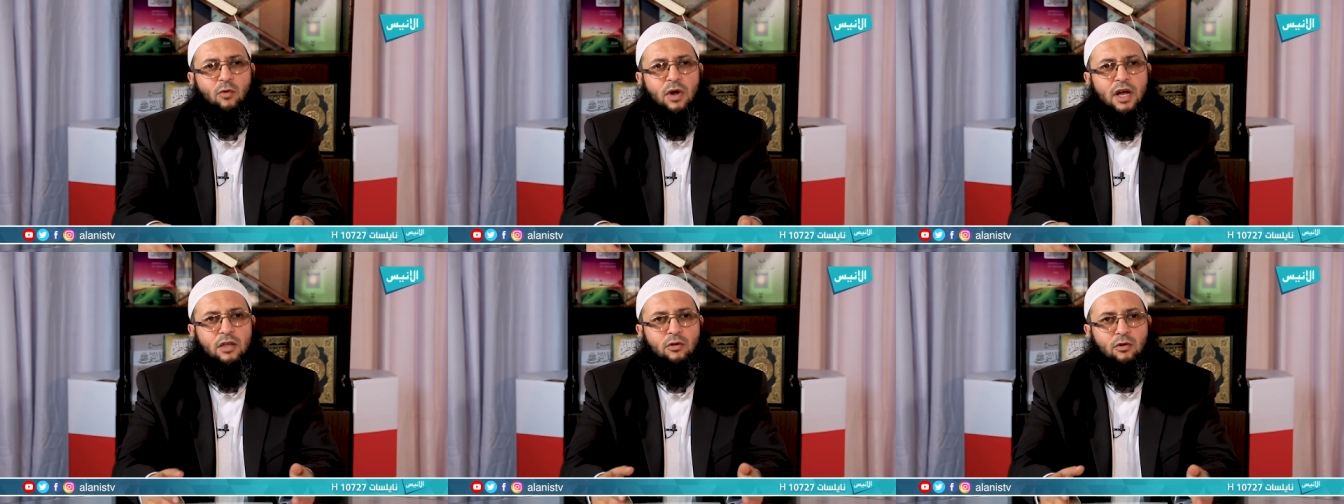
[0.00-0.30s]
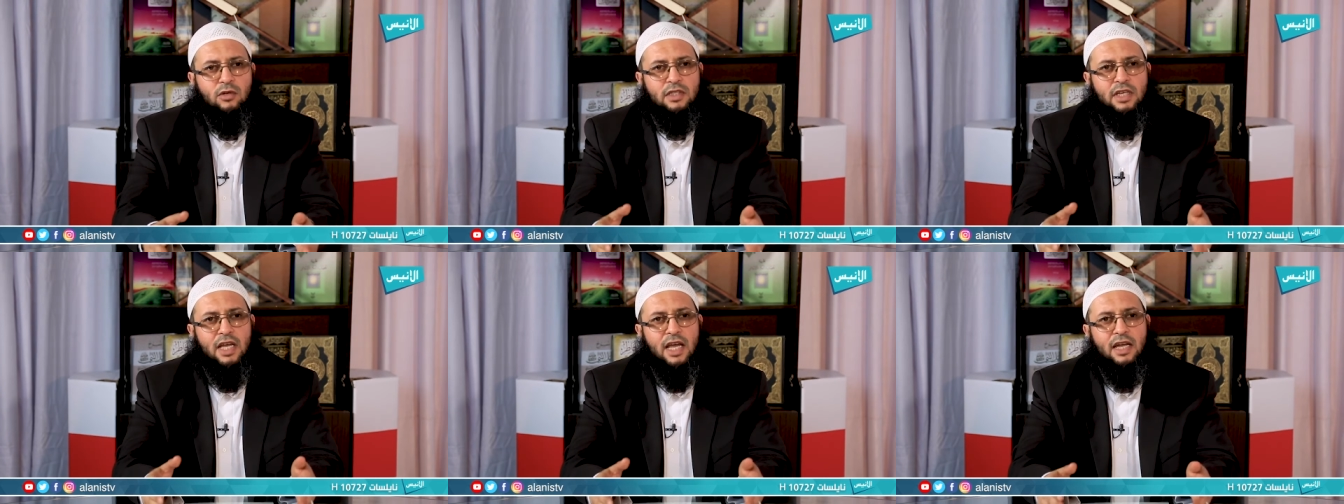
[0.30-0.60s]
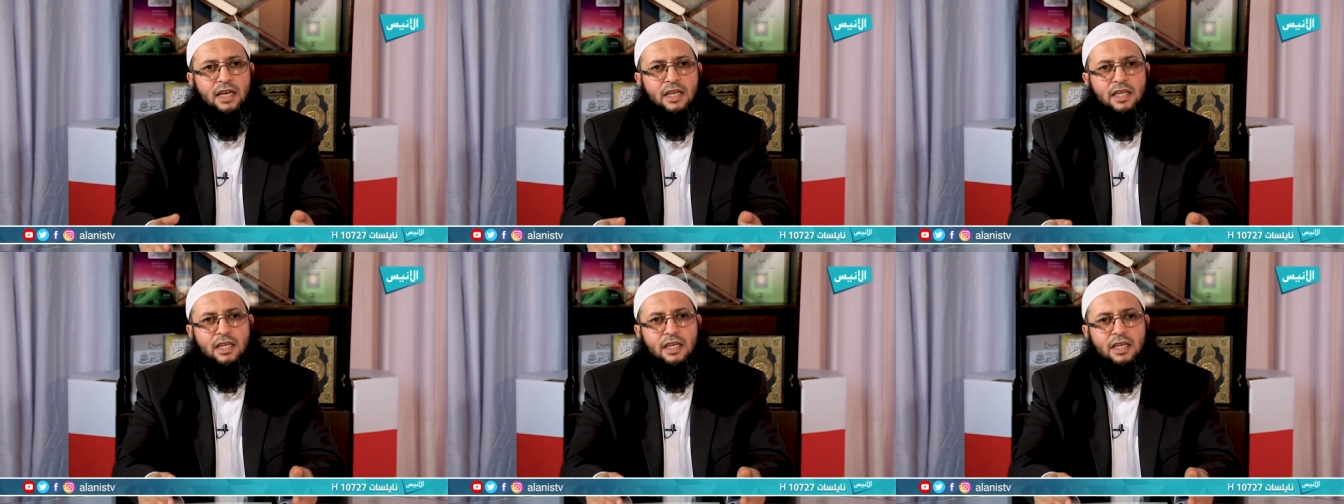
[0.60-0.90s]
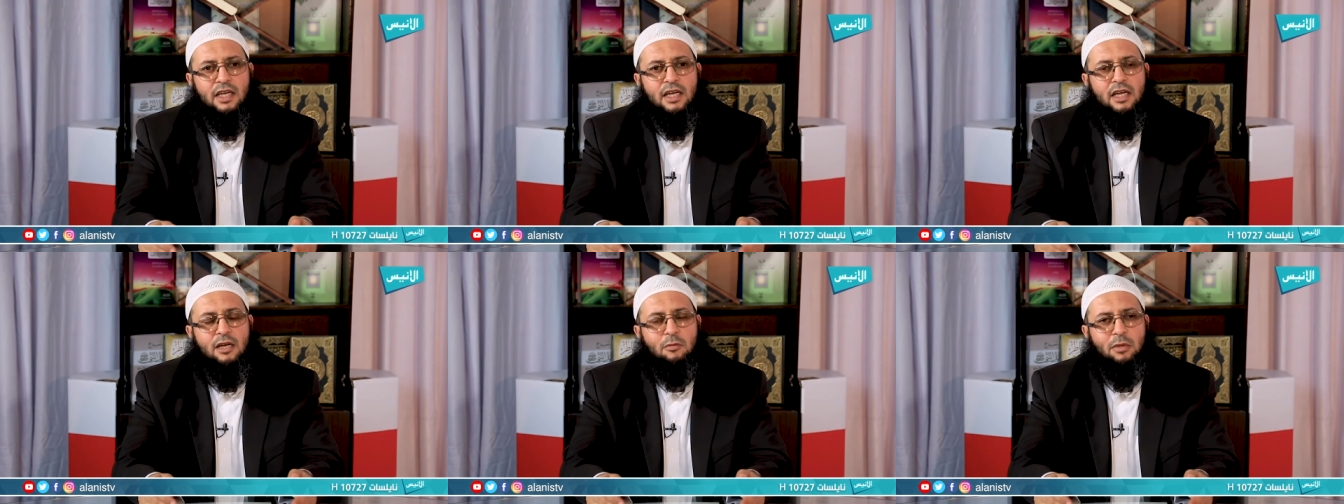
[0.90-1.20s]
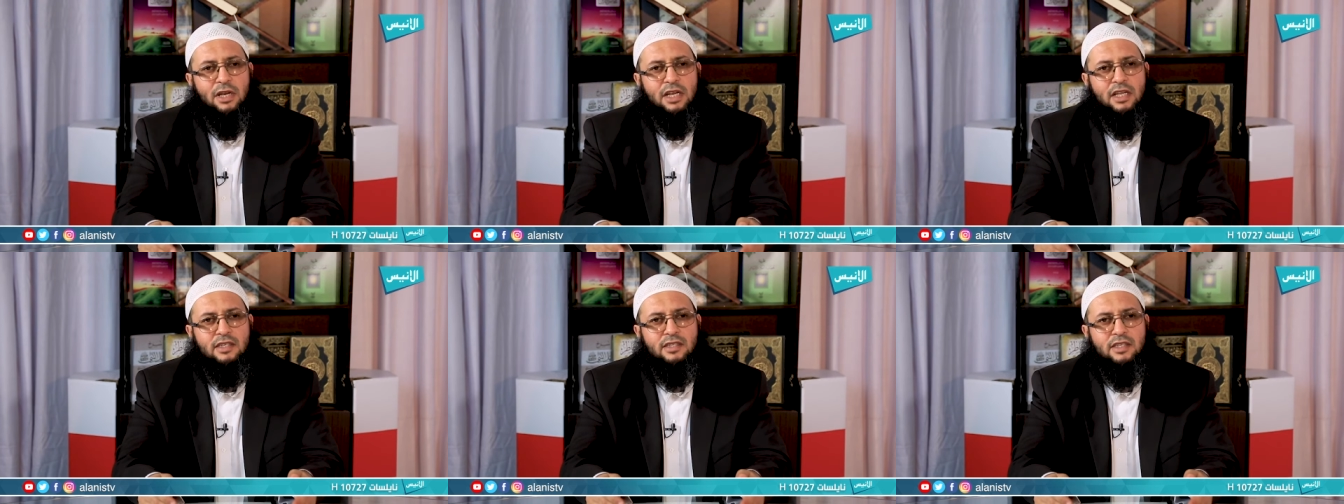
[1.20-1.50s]
ويعطيها
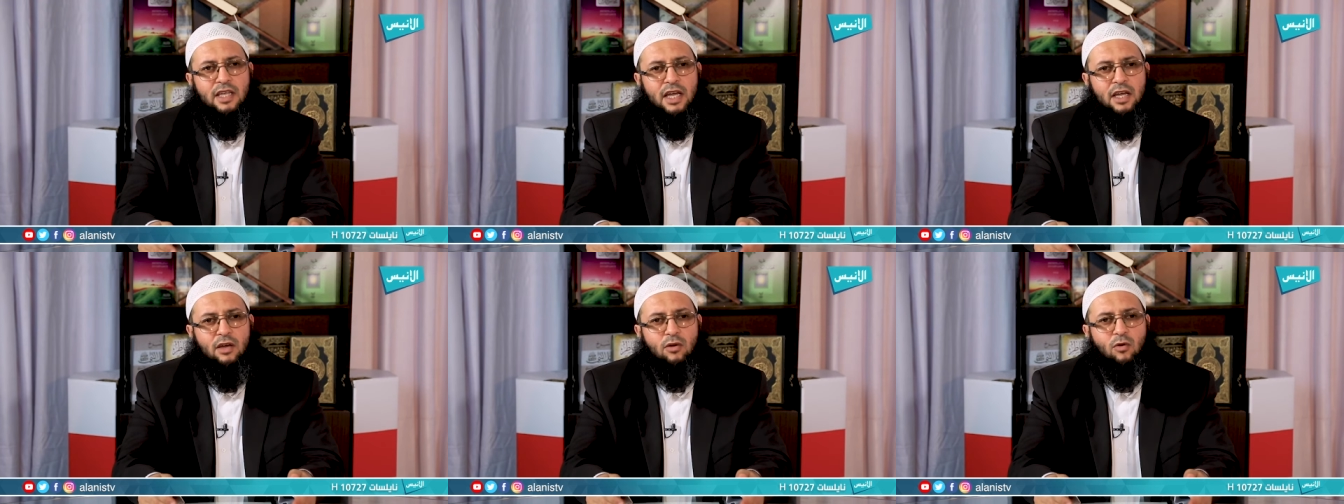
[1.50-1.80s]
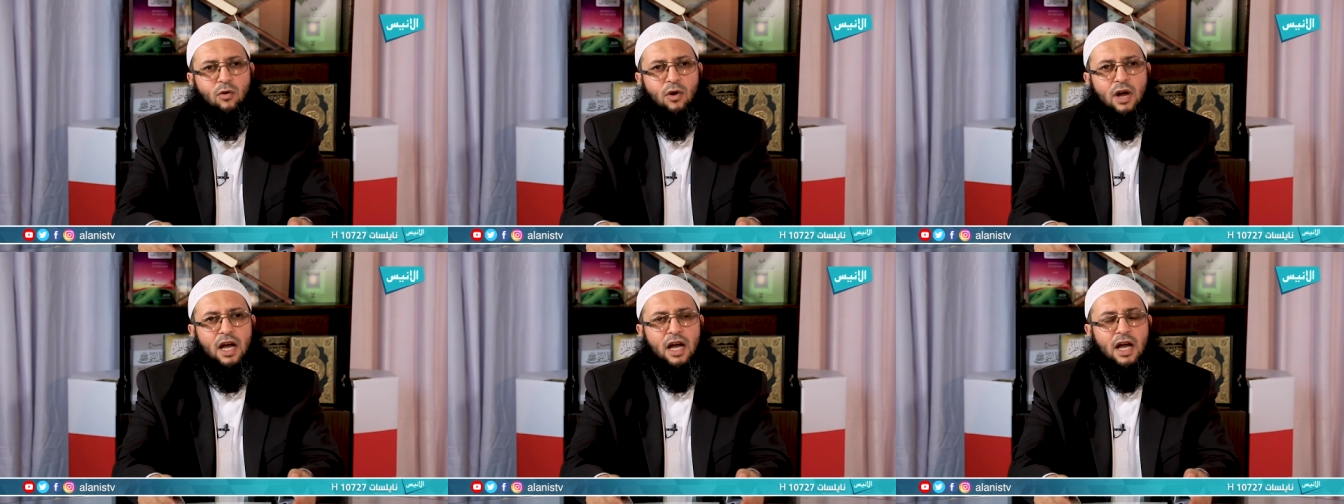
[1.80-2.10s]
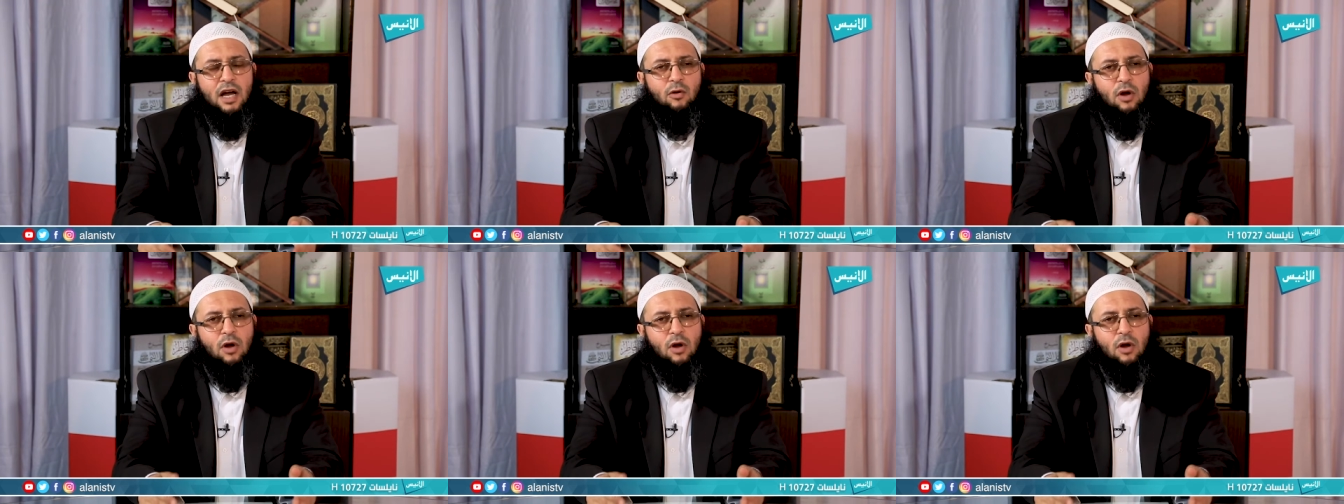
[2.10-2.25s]
لمن يستحقها